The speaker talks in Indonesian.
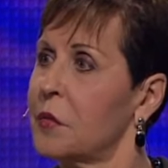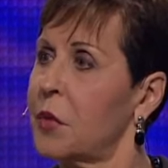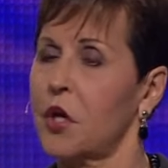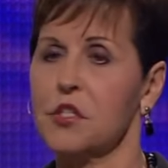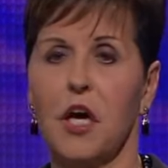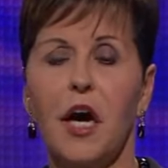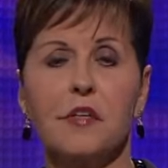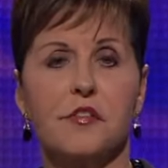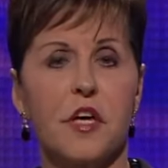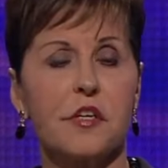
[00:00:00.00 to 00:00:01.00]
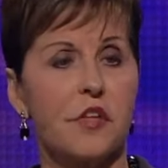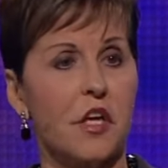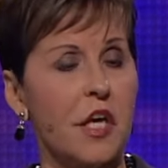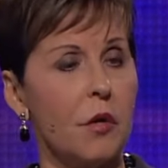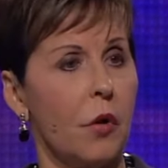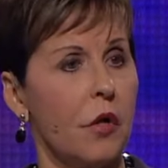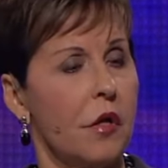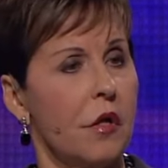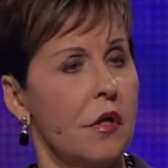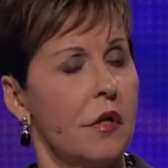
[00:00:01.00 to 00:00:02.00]
Karena Allah berkata, ia akan
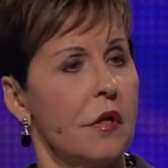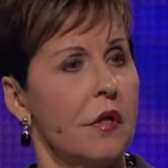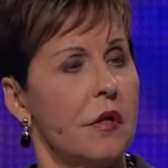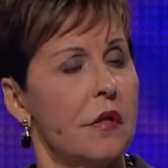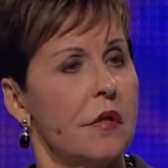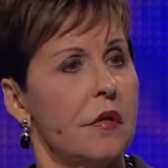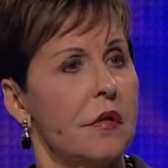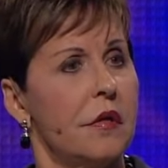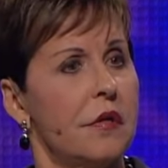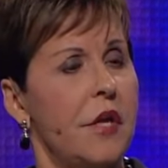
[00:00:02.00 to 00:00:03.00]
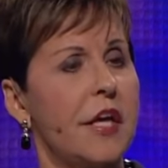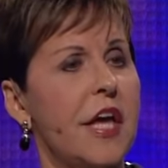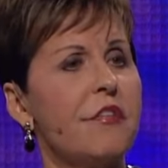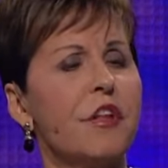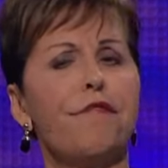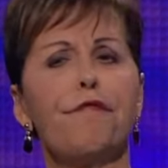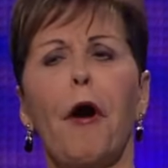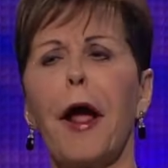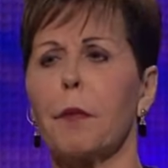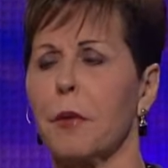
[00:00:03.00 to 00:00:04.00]
mengambil
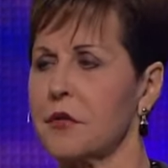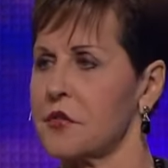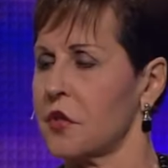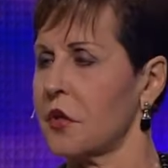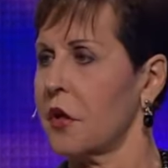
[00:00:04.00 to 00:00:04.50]
potongan-potongan